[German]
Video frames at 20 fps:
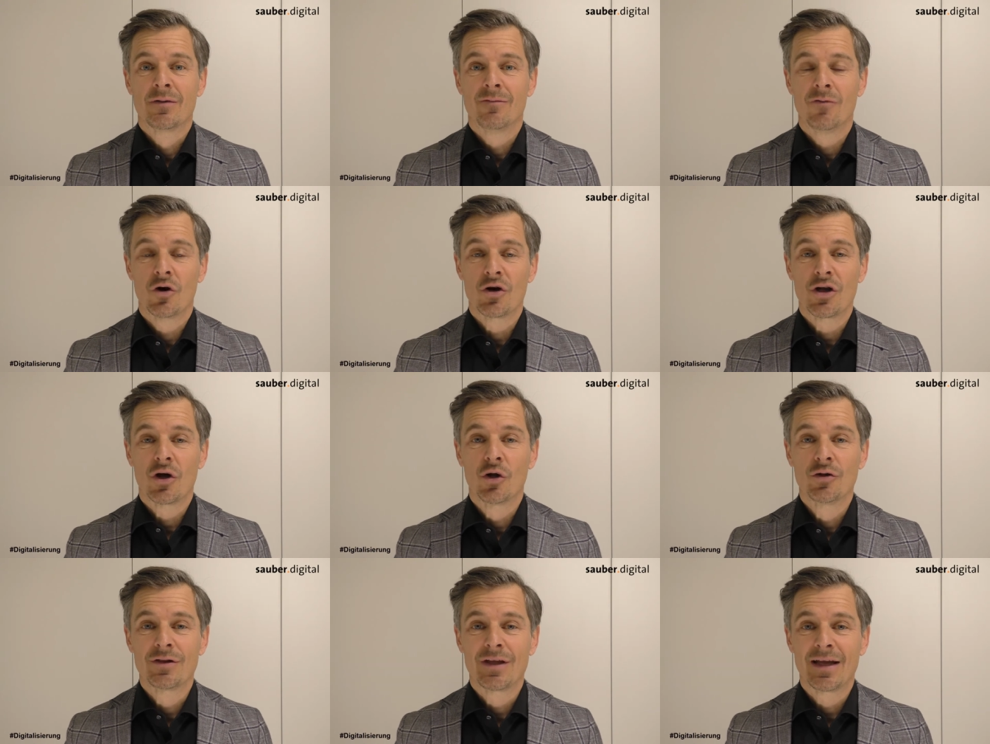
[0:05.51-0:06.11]

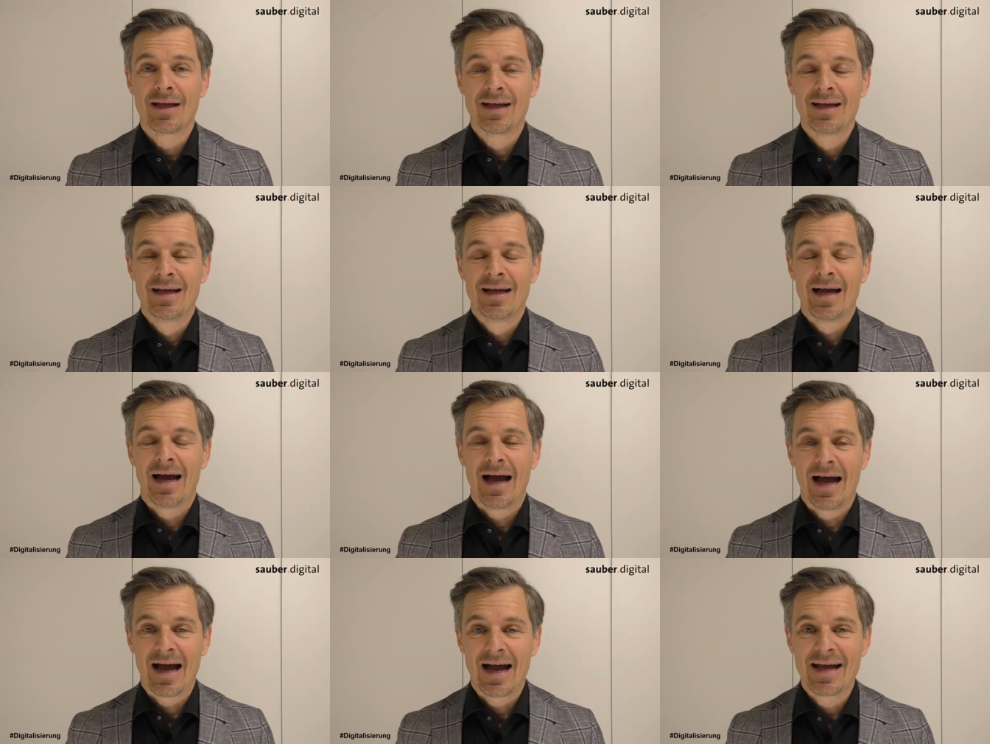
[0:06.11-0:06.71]
Variante
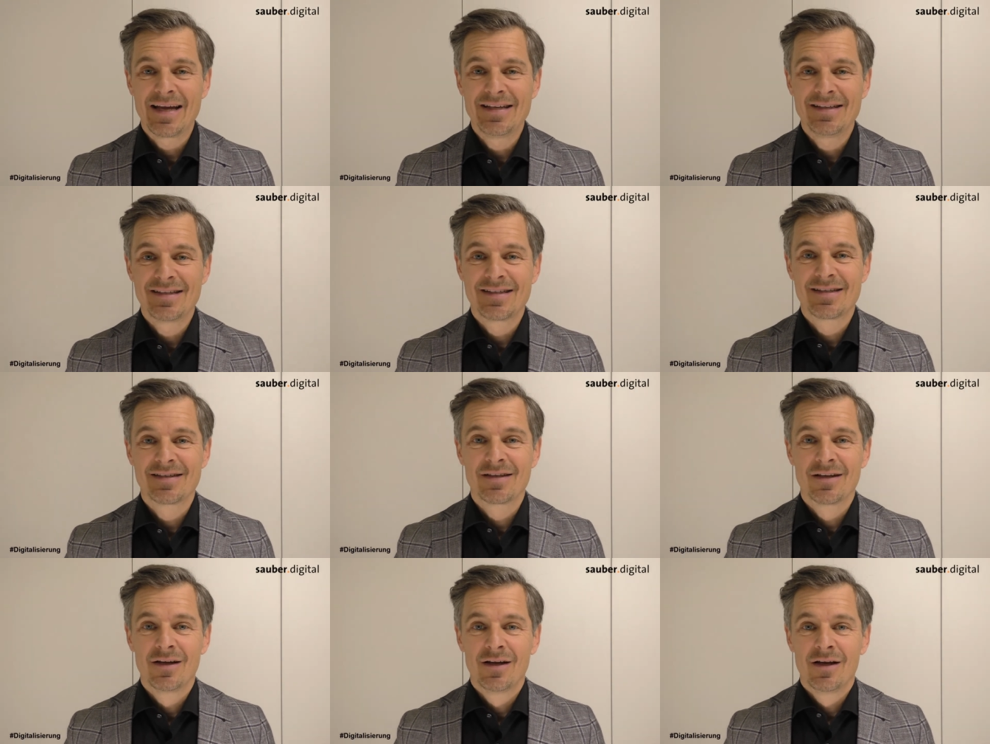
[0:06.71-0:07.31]

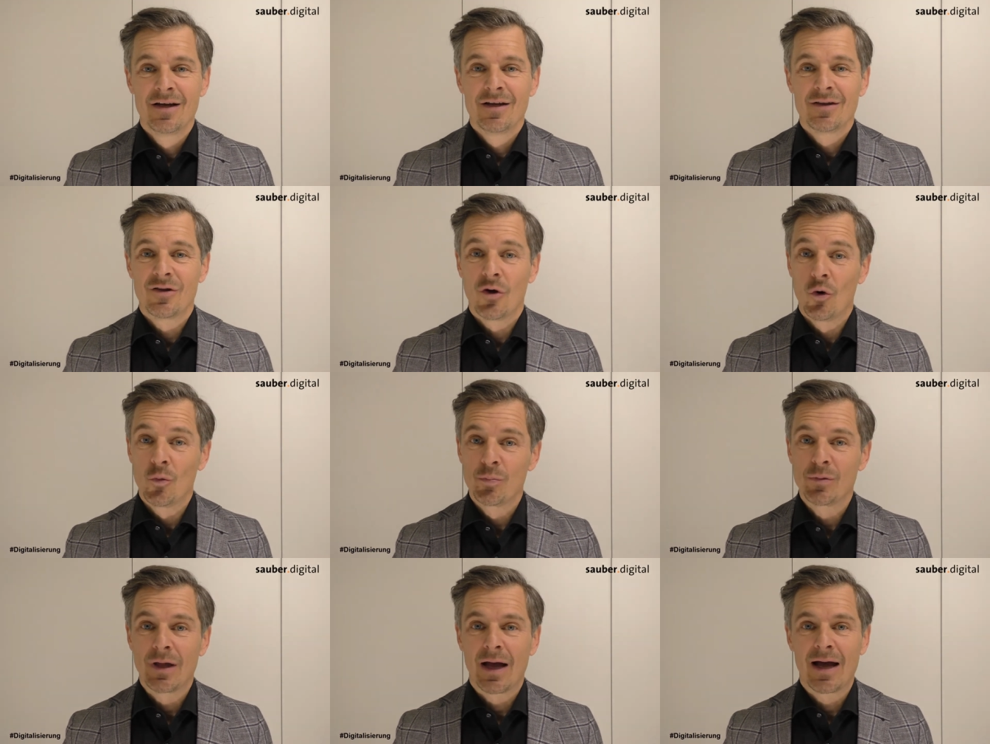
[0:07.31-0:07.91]
1,
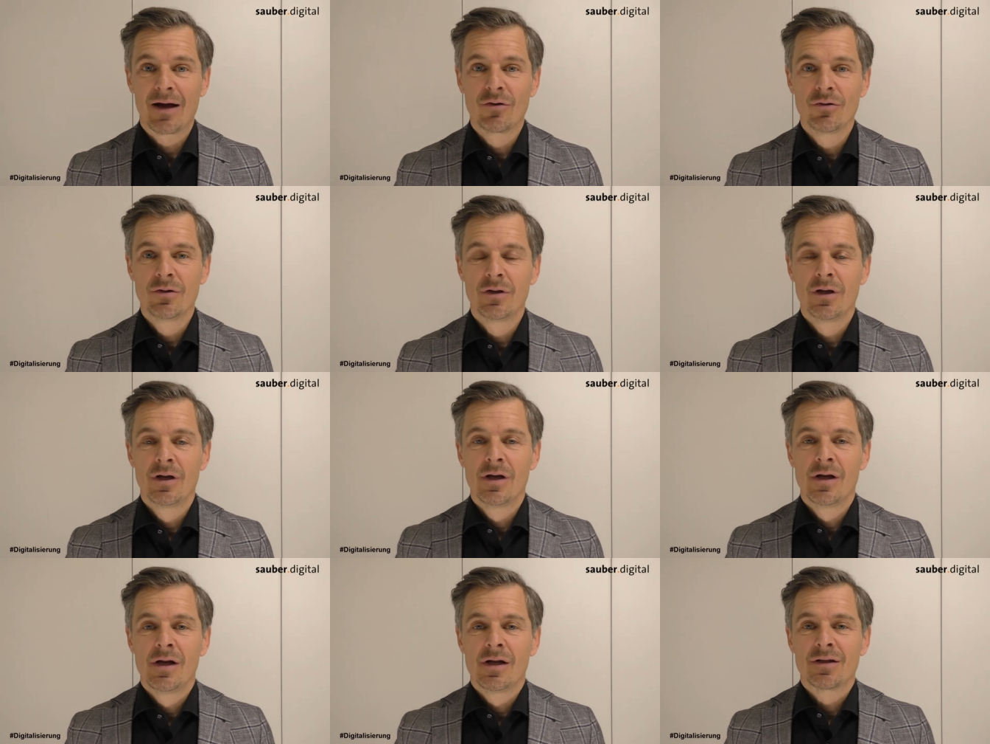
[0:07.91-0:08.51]

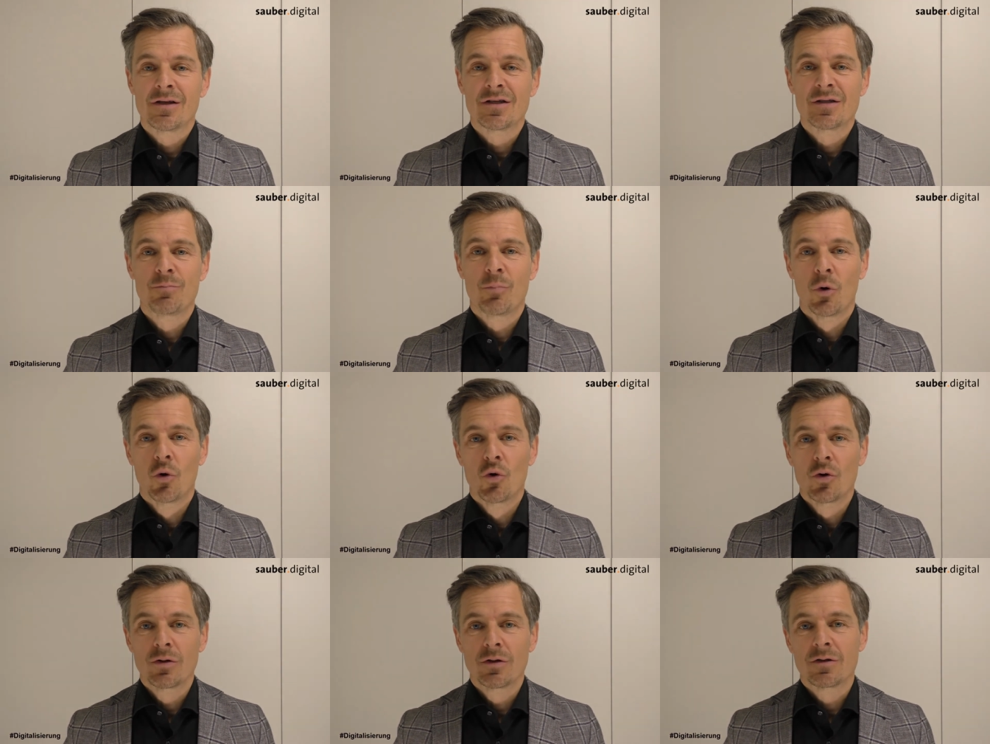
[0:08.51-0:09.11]
top-down, das
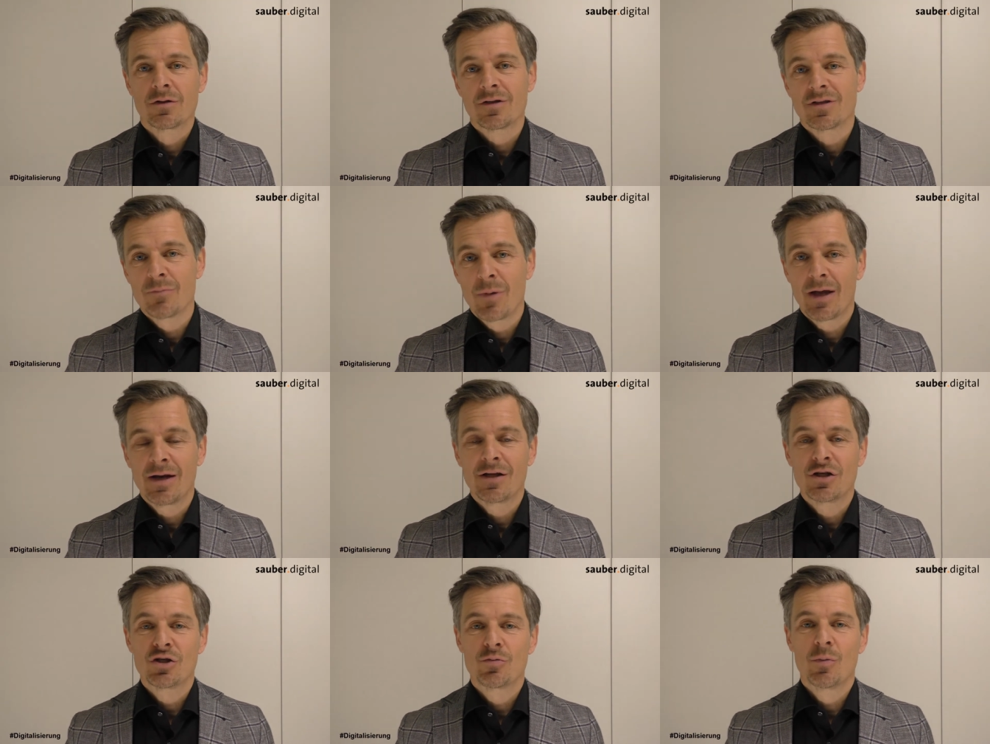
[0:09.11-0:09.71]
Board, das
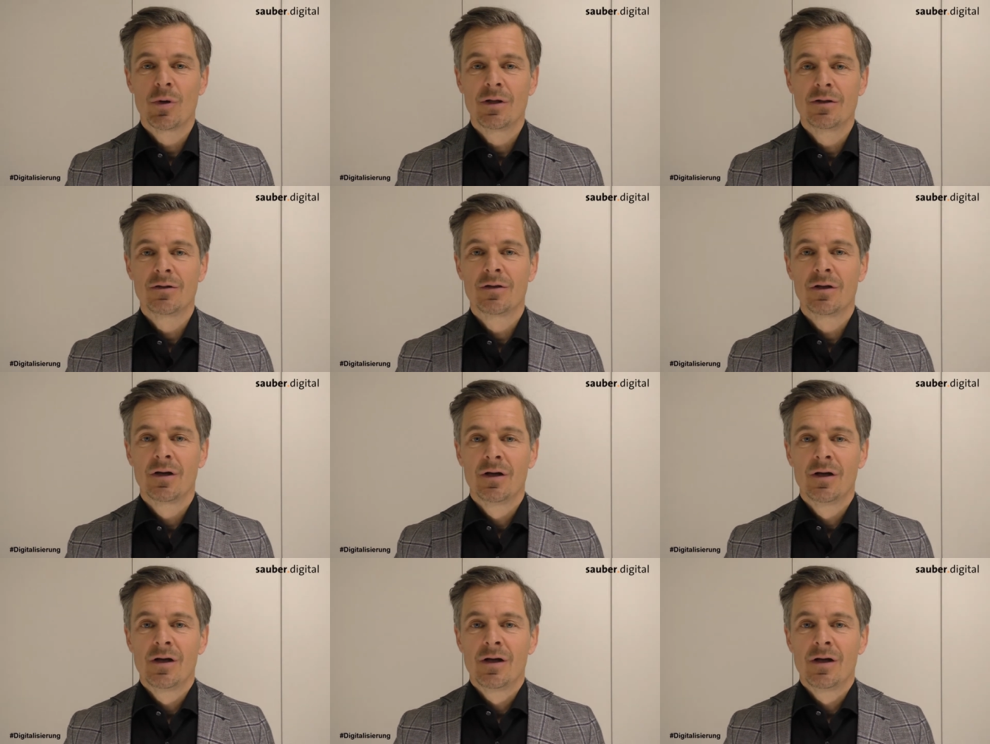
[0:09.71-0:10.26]
Management